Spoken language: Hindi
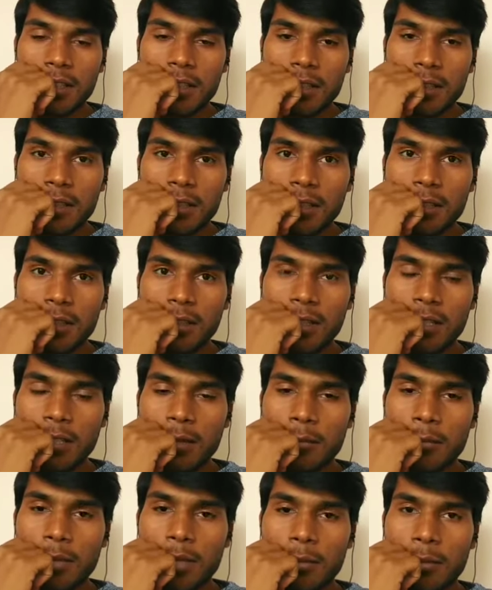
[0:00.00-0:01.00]
अरे
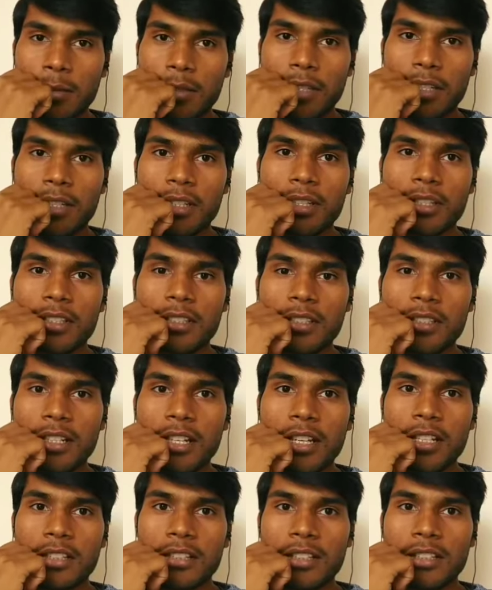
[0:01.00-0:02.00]
बाप रे साठ
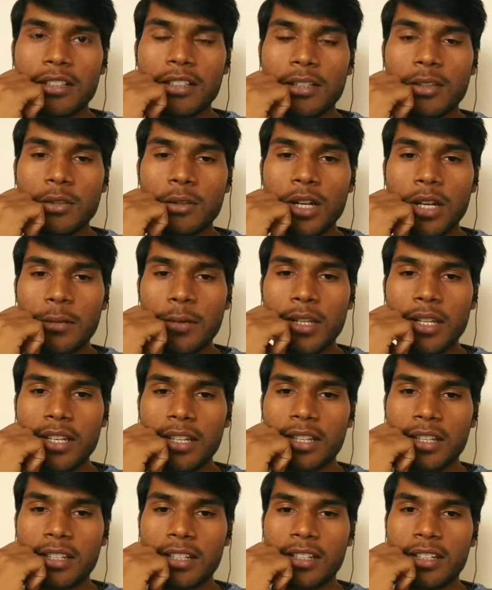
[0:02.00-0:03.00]
सत्तर लोग आ भी गए
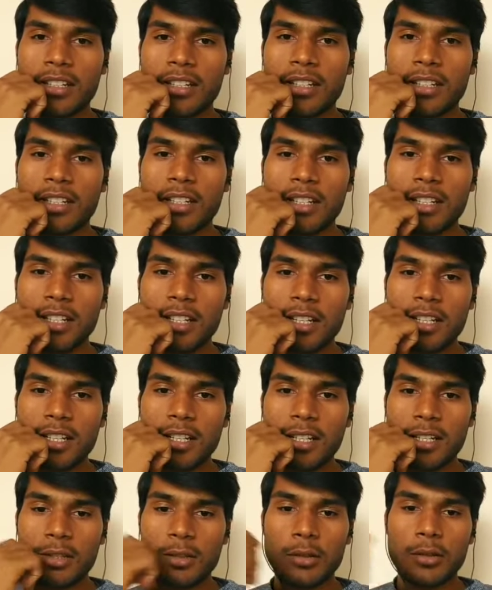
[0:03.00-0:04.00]

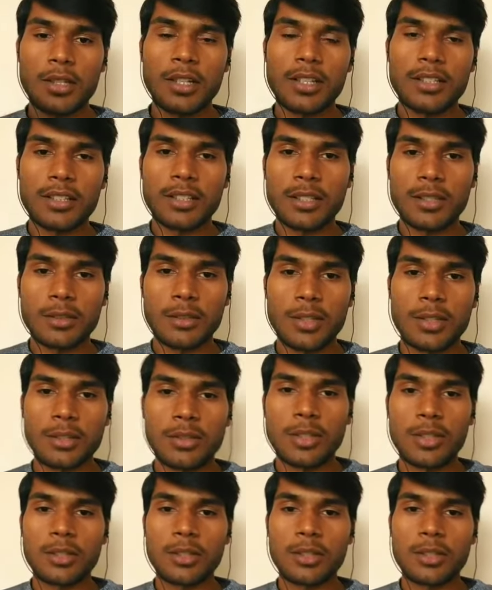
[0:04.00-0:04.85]
हेलो गाइस हेलो हेलो हेलो